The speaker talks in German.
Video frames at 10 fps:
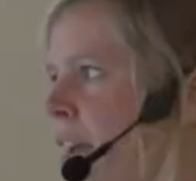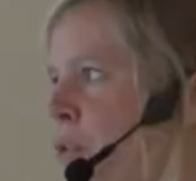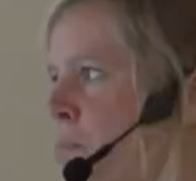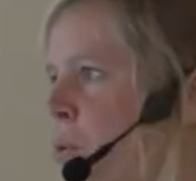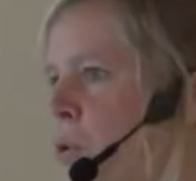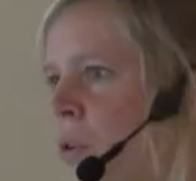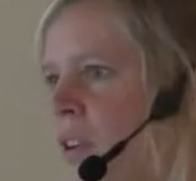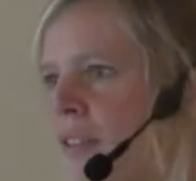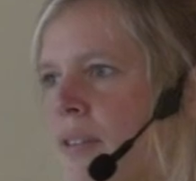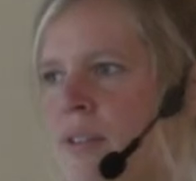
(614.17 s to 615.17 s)

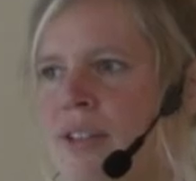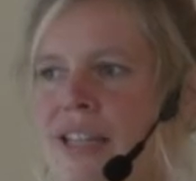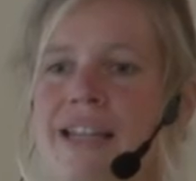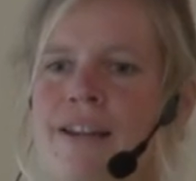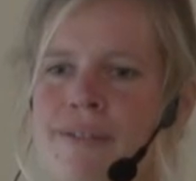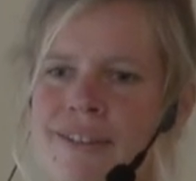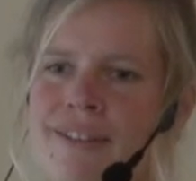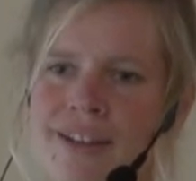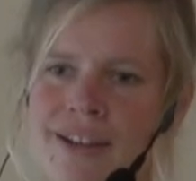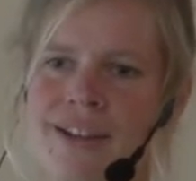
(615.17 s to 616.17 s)
Erdölprodukt, das nie
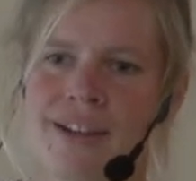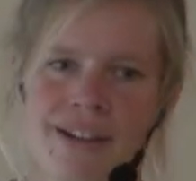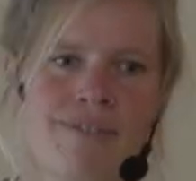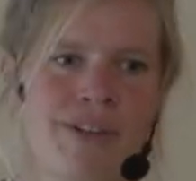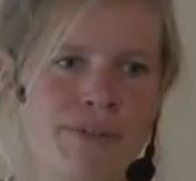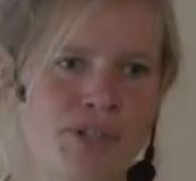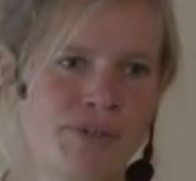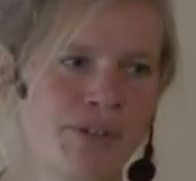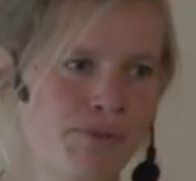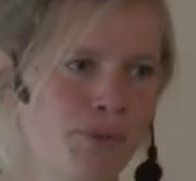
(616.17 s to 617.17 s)
sich ganz wieder
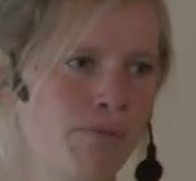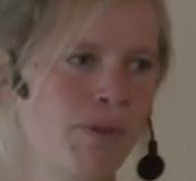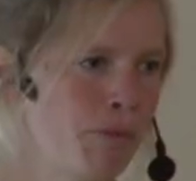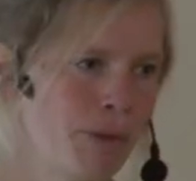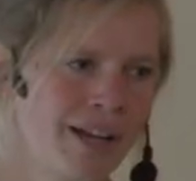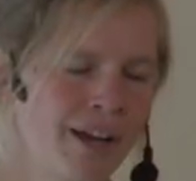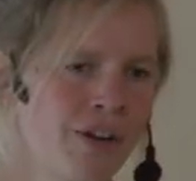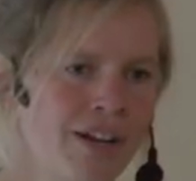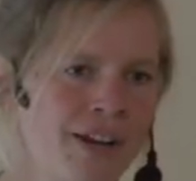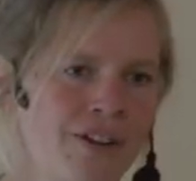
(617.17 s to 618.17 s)
verschwinden wird, wird einfach mal
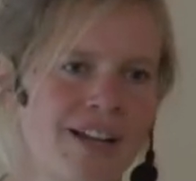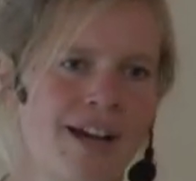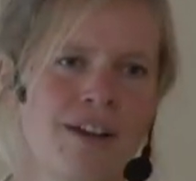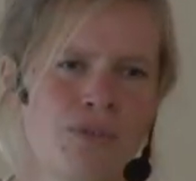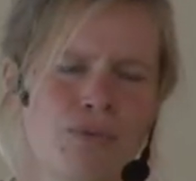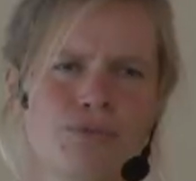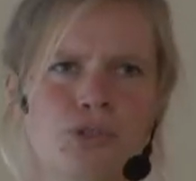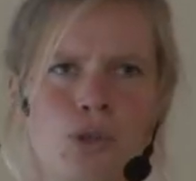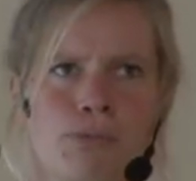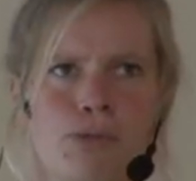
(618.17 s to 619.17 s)
kleiner und kleiner und kleiner, also
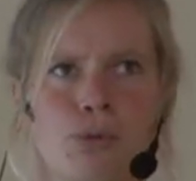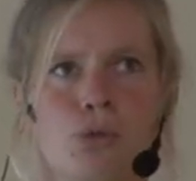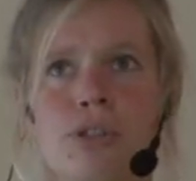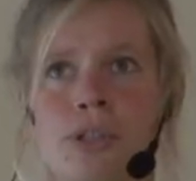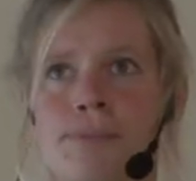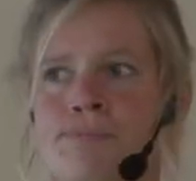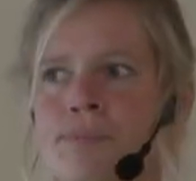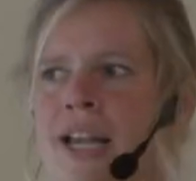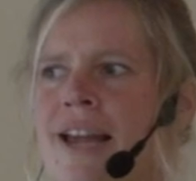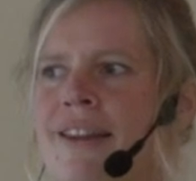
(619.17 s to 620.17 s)
schlimmes Produkt.
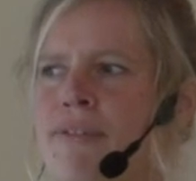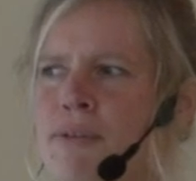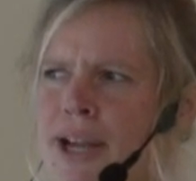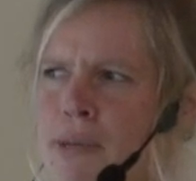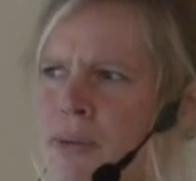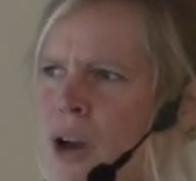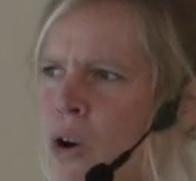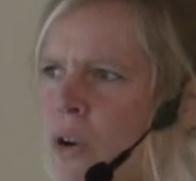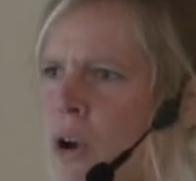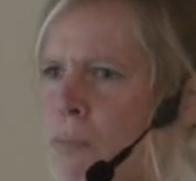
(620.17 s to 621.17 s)
Deswegen frage ich mich
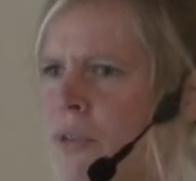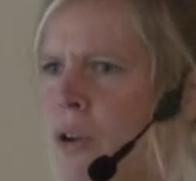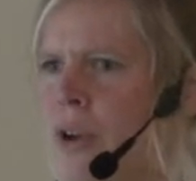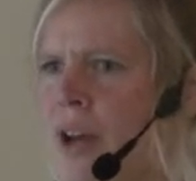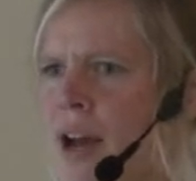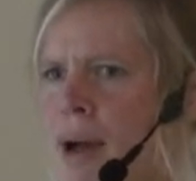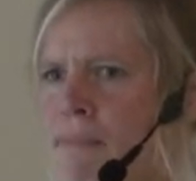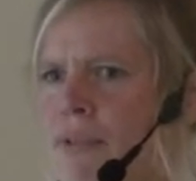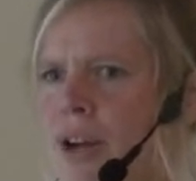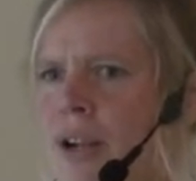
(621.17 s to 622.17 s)
auch, ob euer
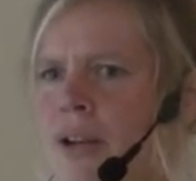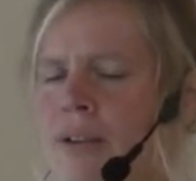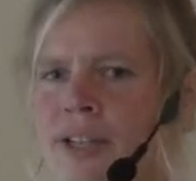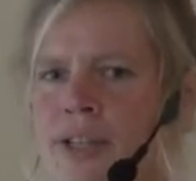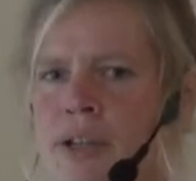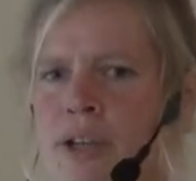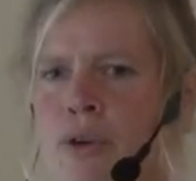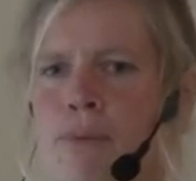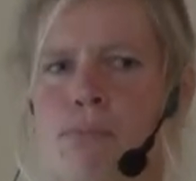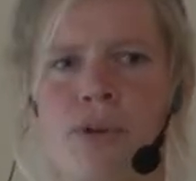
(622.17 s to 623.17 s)
Abfall, den ihr
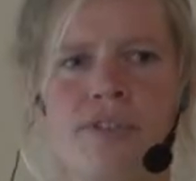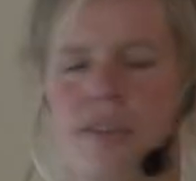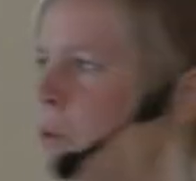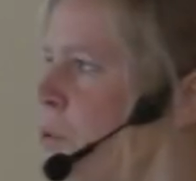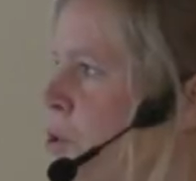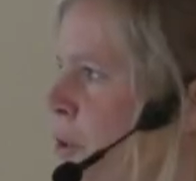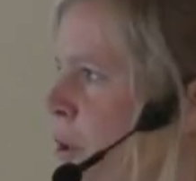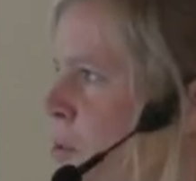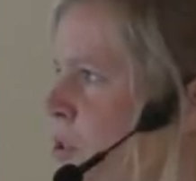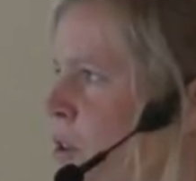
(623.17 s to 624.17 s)
den Kompost, den
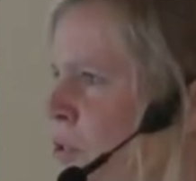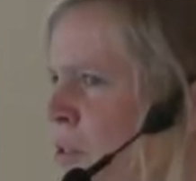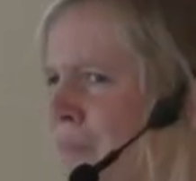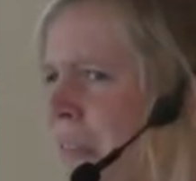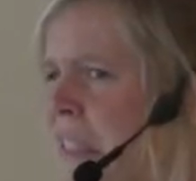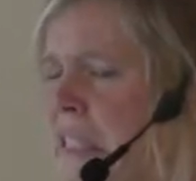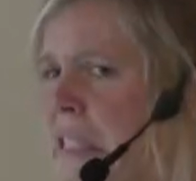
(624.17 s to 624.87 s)
Grünschnittkompost aus dem